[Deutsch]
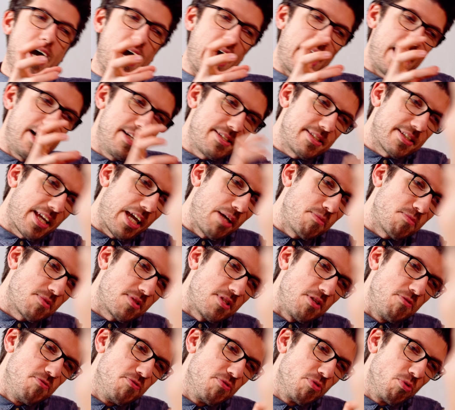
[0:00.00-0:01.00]
alte Games,
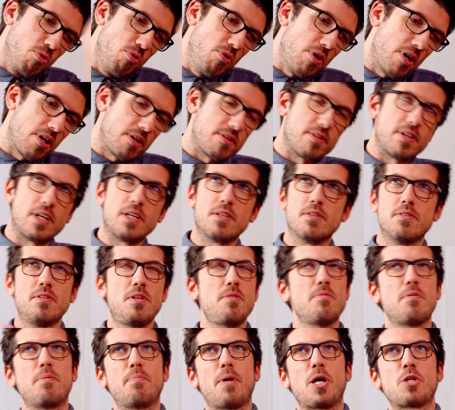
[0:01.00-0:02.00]
die früher, na, nehmen
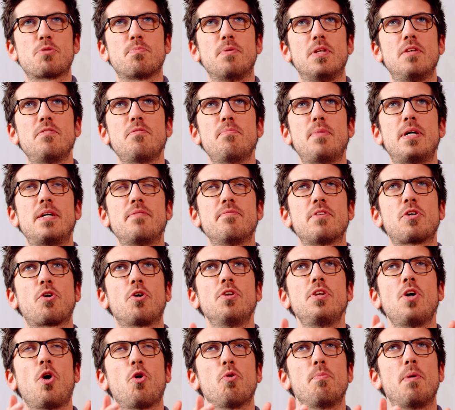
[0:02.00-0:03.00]
wir mal ein Beispiel, nehmen wir mal, wir
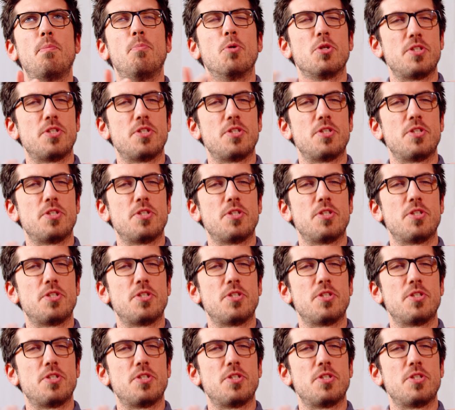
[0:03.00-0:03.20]
können ja auch über